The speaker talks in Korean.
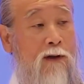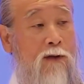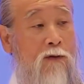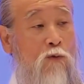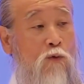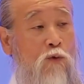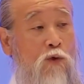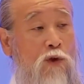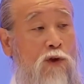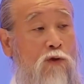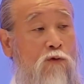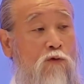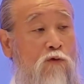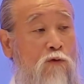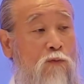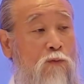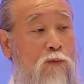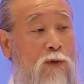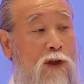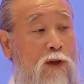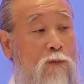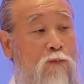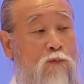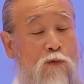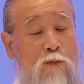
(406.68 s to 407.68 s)
우리
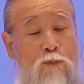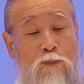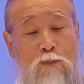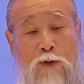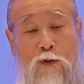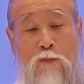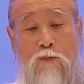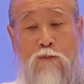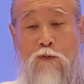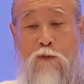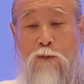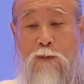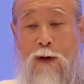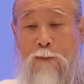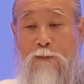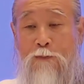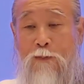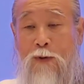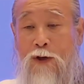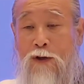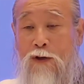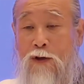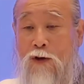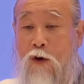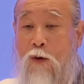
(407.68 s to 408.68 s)
국민이
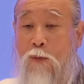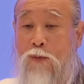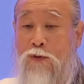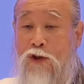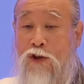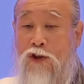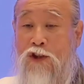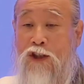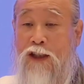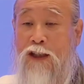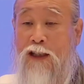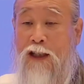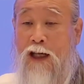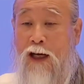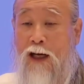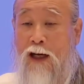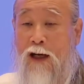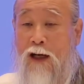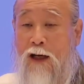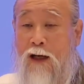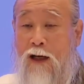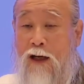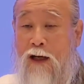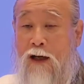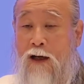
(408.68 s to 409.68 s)
불평불만병이
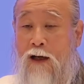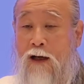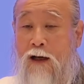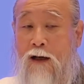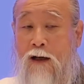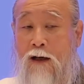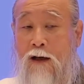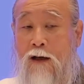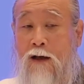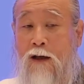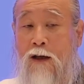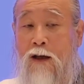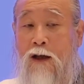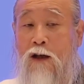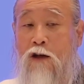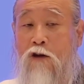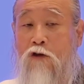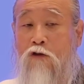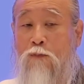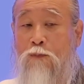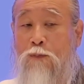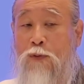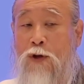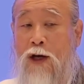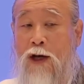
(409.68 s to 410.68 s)
없어진다.
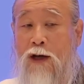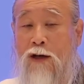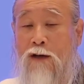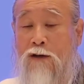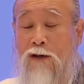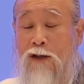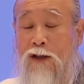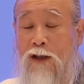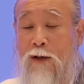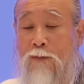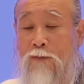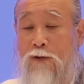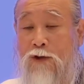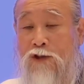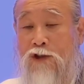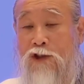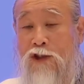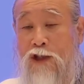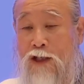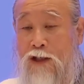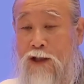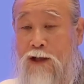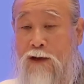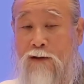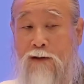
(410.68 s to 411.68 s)
인류 평화는 그때부터
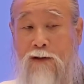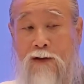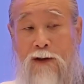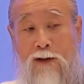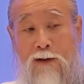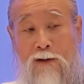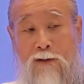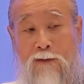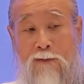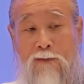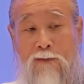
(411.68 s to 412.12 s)
시작되는 거예요.